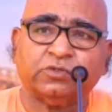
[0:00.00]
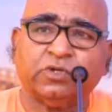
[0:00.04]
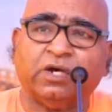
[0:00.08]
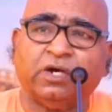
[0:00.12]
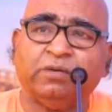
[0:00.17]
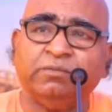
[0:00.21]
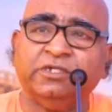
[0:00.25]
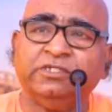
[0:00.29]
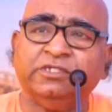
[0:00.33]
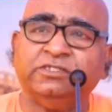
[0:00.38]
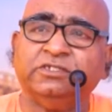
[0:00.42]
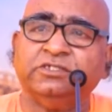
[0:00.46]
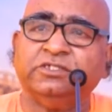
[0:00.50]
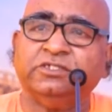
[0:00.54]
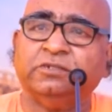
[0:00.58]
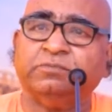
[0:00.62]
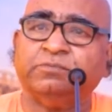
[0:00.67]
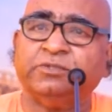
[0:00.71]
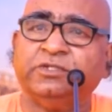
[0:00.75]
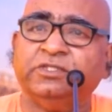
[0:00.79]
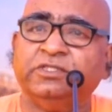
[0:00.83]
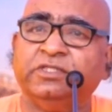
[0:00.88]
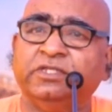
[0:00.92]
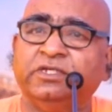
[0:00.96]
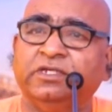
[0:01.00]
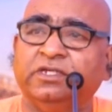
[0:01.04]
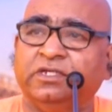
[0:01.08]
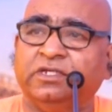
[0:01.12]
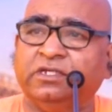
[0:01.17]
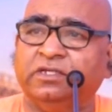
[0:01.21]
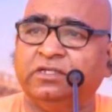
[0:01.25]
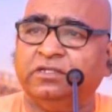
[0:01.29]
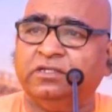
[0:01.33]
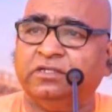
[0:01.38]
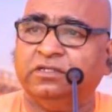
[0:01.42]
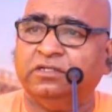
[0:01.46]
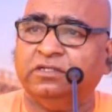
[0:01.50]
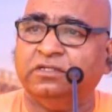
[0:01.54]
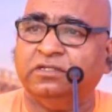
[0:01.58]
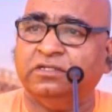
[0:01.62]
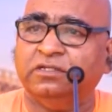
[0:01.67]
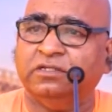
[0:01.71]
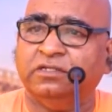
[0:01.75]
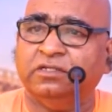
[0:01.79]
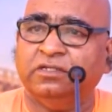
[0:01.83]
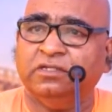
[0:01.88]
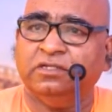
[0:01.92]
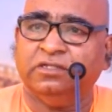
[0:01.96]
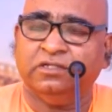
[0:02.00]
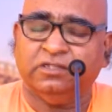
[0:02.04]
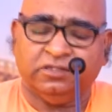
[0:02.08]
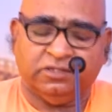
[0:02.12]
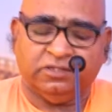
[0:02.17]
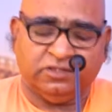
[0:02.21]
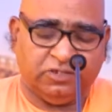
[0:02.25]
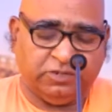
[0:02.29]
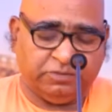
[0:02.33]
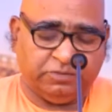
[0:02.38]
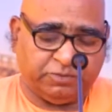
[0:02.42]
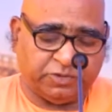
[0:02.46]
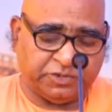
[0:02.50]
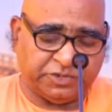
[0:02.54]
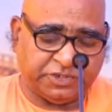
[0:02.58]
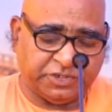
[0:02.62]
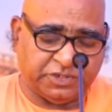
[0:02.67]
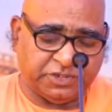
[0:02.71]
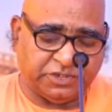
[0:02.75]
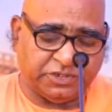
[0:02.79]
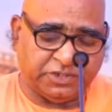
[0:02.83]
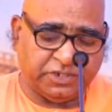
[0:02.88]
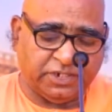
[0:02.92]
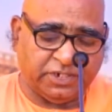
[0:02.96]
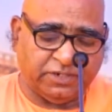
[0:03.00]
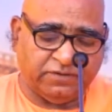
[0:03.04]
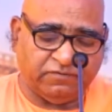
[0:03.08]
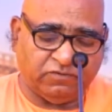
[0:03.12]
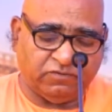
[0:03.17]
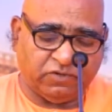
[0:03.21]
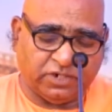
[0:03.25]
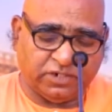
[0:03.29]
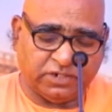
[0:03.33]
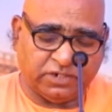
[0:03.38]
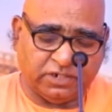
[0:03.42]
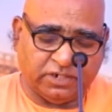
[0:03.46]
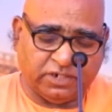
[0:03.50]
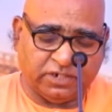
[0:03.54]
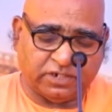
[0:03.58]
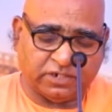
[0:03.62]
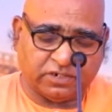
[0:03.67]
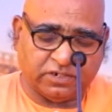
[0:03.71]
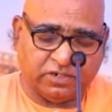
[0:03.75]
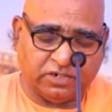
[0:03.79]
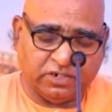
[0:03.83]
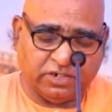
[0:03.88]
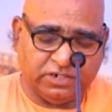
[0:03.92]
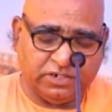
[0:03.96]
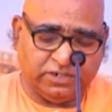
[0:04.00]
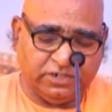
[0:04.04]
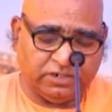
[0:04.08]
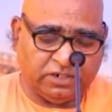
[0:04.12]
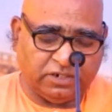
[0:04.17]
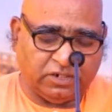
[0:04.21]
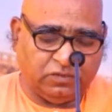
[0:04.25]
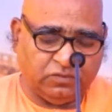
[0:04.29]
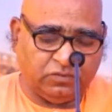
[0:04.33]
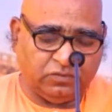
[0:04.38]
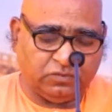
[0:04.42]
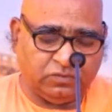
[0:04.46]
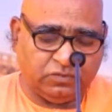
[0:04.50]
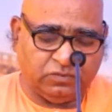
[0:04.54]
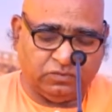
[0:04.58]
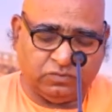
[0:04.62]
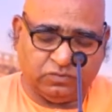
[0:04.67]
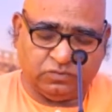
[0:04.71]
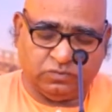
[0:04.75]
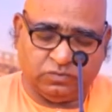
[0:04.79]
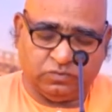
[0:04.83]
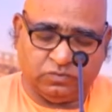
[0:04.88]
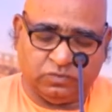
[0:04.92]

స్వామీజీ చెప్పింది ది పొసెషన్ ఆఫ్ వాట్ ఆర్ కాల్డ్ అవుట్